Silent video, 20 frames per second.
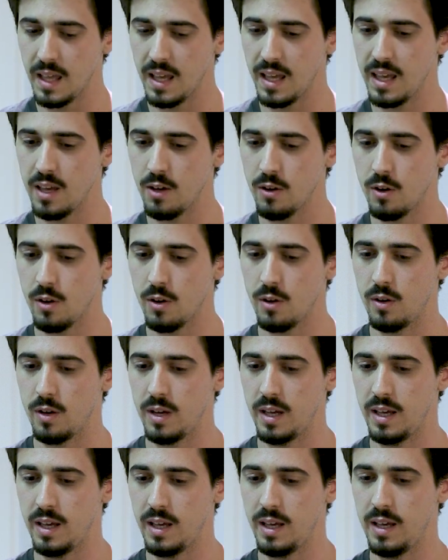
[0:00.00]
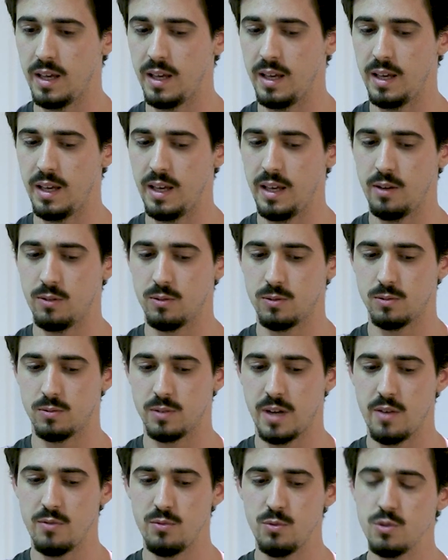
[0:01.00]
Et, euh,
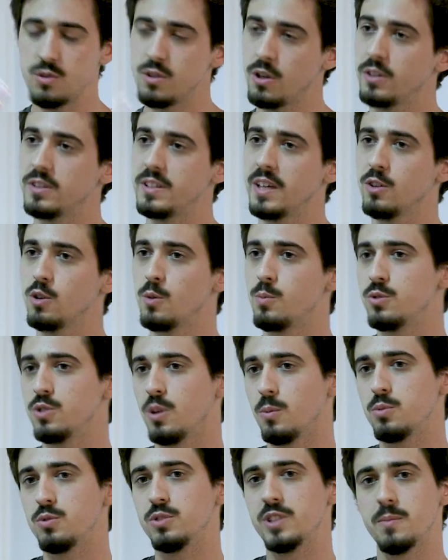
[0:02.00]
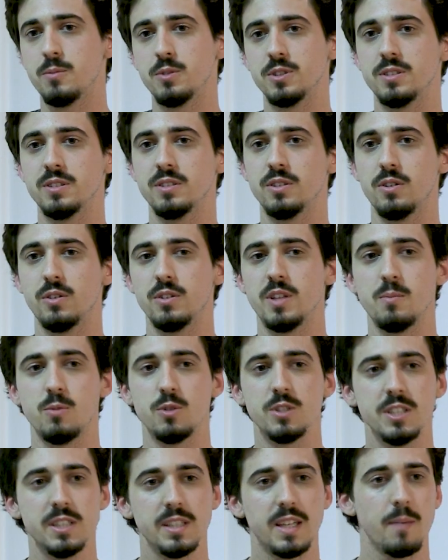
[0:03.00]
on a vu sortir de plus en plus
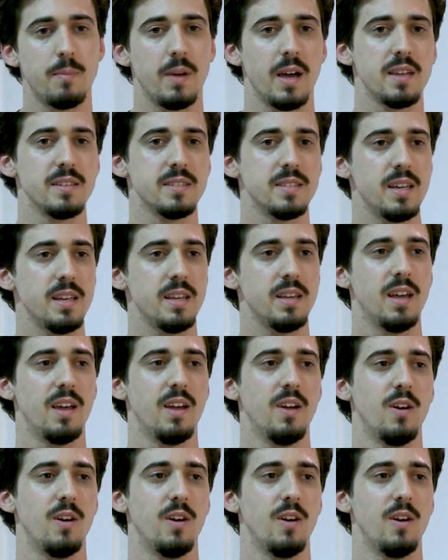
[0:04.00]
d'emojis qui apparaissaient,